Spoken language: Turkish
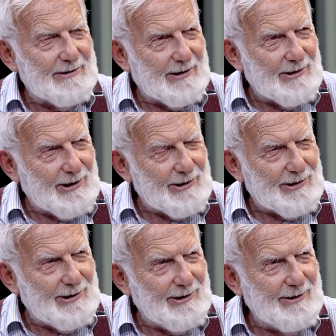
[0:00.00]
Sarı
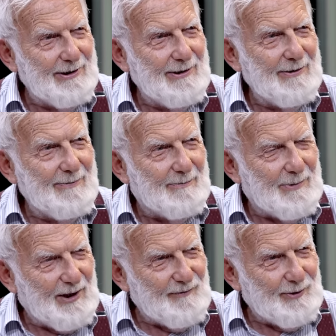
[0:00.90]
saçlı,
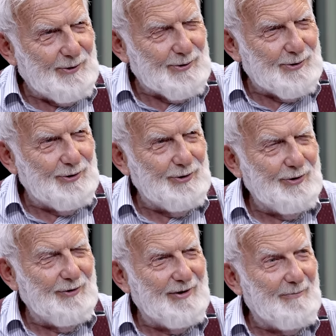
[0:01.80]
mavi gözlü,
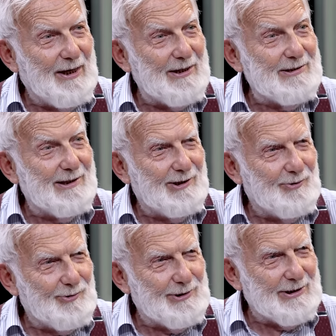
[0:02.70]
beyaz tenli
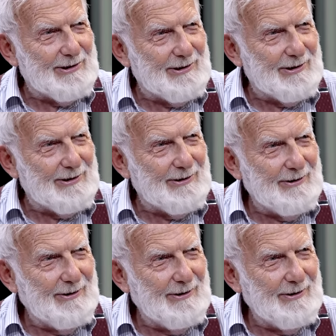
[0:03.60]
olacaksınız.